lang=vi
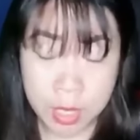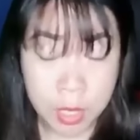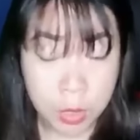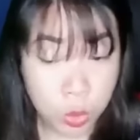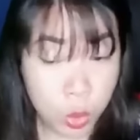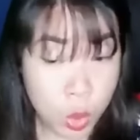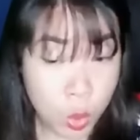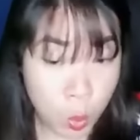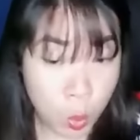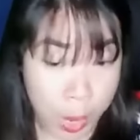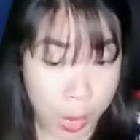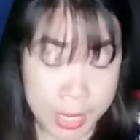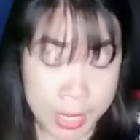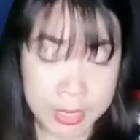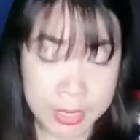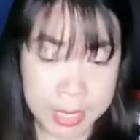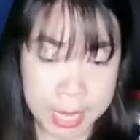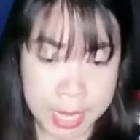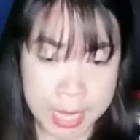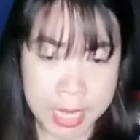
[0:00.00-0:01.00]
Tôi quá
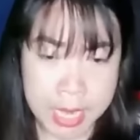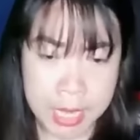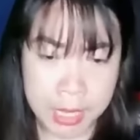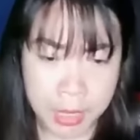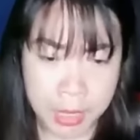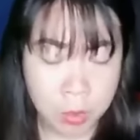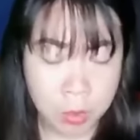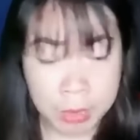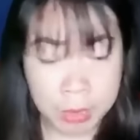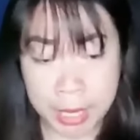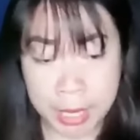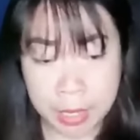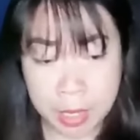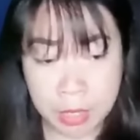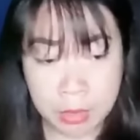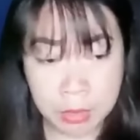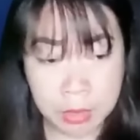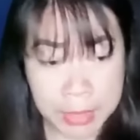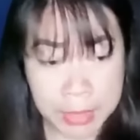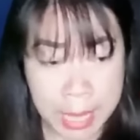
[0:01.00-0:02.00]
say, không thể
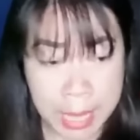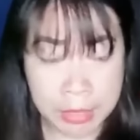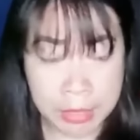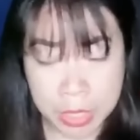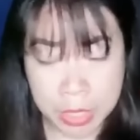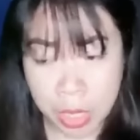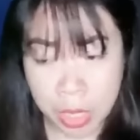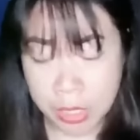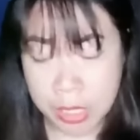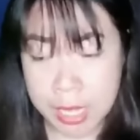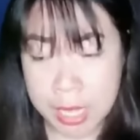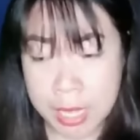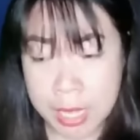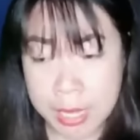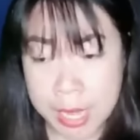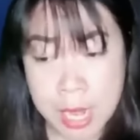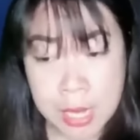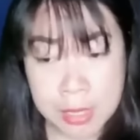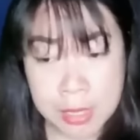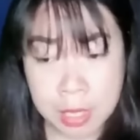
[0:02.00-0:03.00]
đứng thẳng được
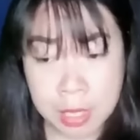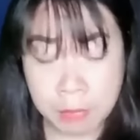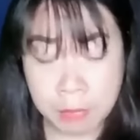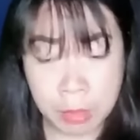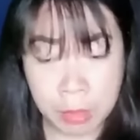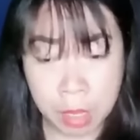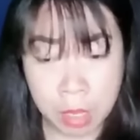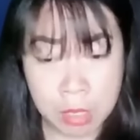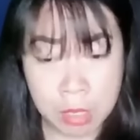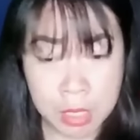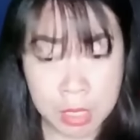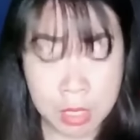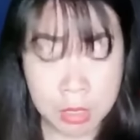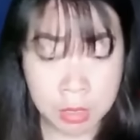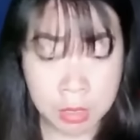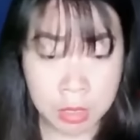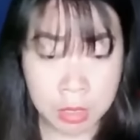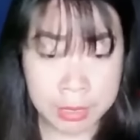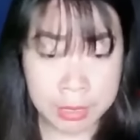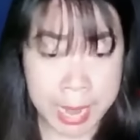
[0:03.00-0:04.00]
nên dựa vào con sư
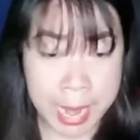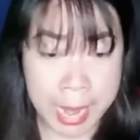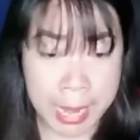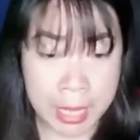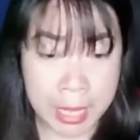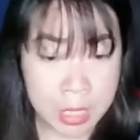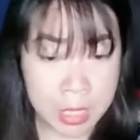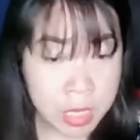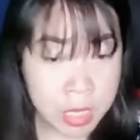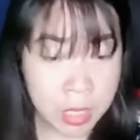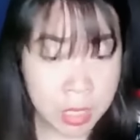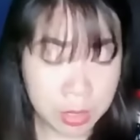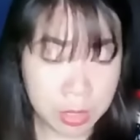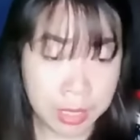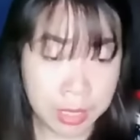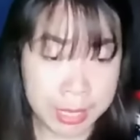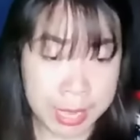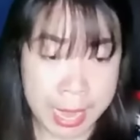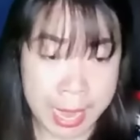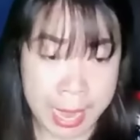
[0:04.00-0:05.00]
tử đá trước cửa
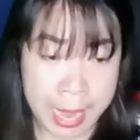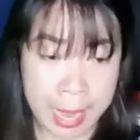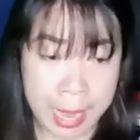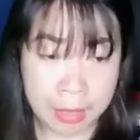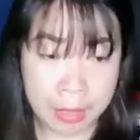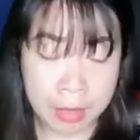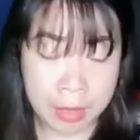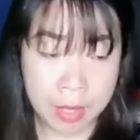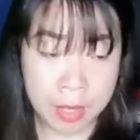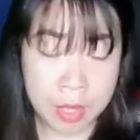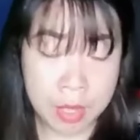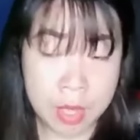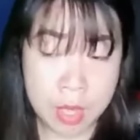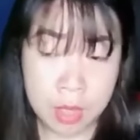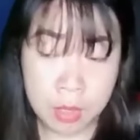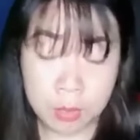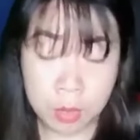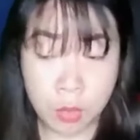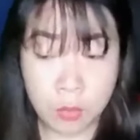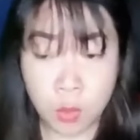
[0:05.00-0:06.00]
nhà hàng.
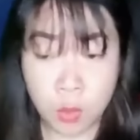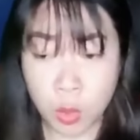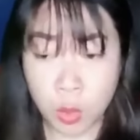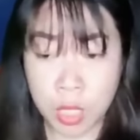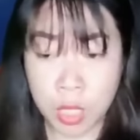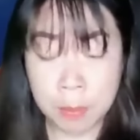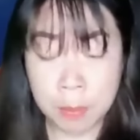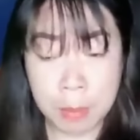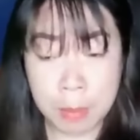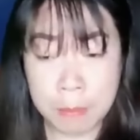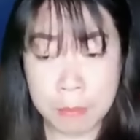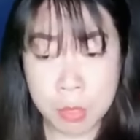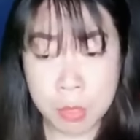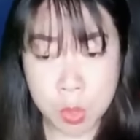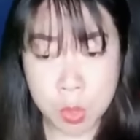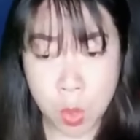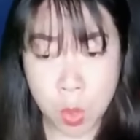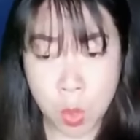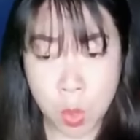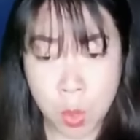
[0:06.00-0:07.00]
Tôi vô thức bấm
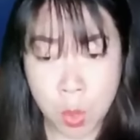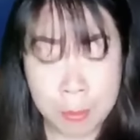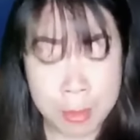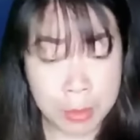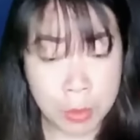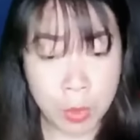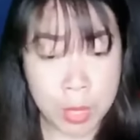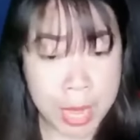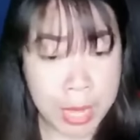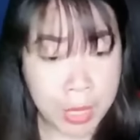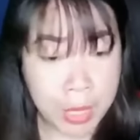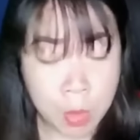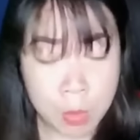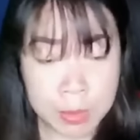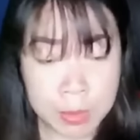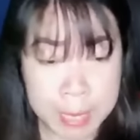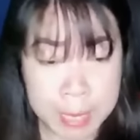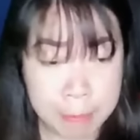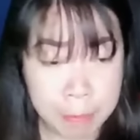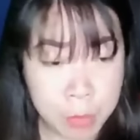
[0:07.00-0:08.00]
số mà tôi đã không
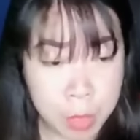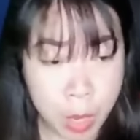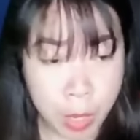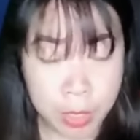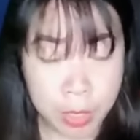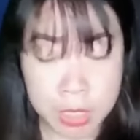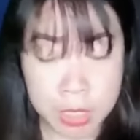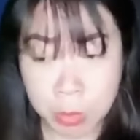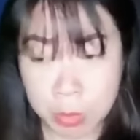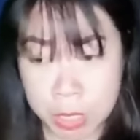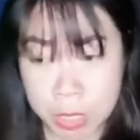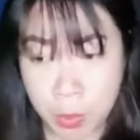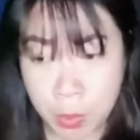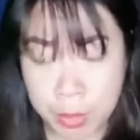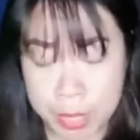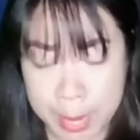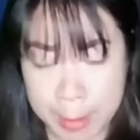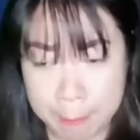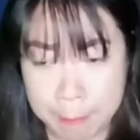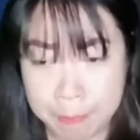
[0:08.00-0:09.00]
dám gọi trong nhiều
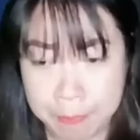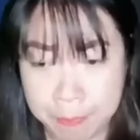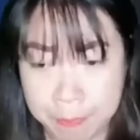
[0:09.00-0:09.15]
năm.